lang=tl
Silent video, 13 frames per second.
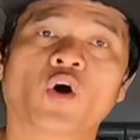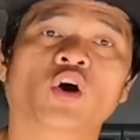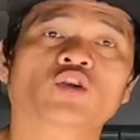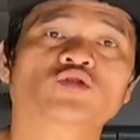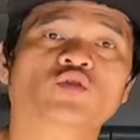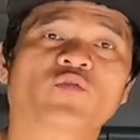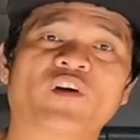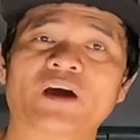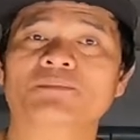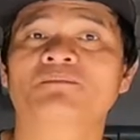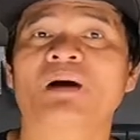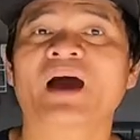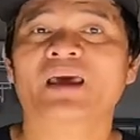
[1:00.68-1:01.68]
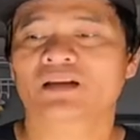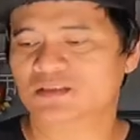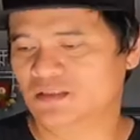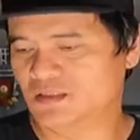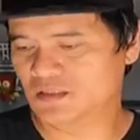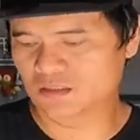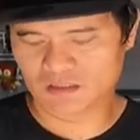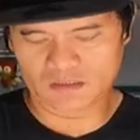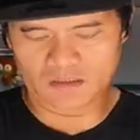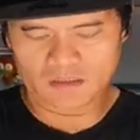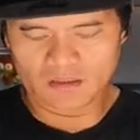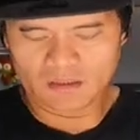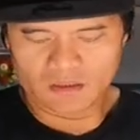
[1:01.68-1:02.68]
4 to 5 miles
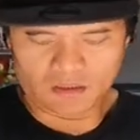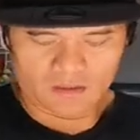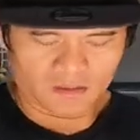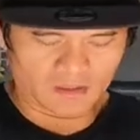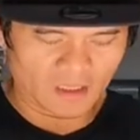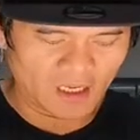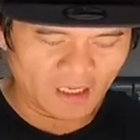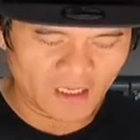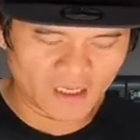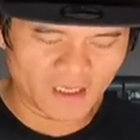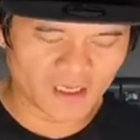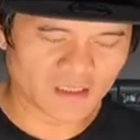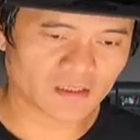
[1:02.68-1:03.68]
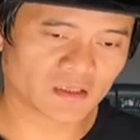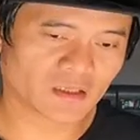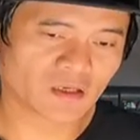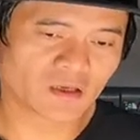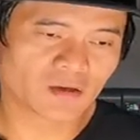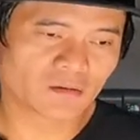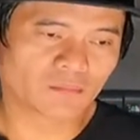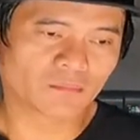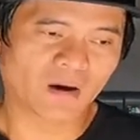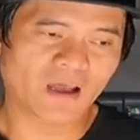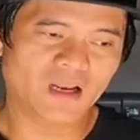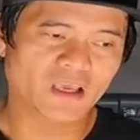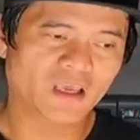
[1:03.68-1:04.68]
daily
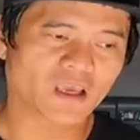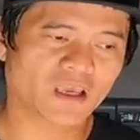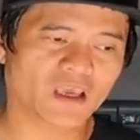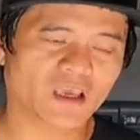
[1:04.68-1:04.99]
bale